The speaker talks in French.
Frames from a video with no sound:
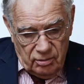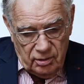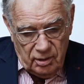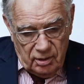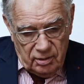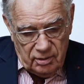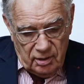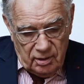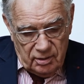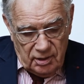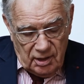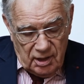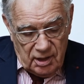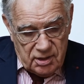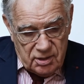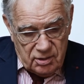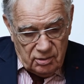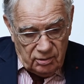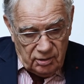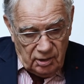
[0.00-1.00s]

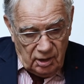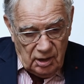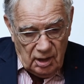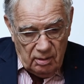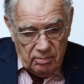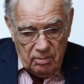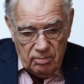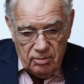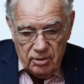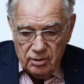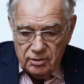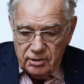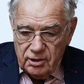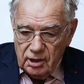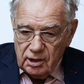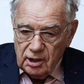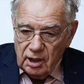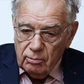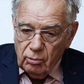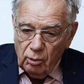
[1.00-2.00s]
d'Alexandrie, la
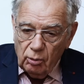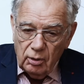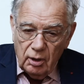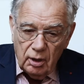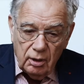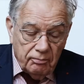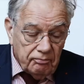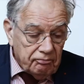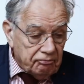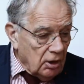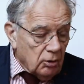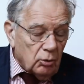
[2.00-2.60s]
bibliothèque a brûlé.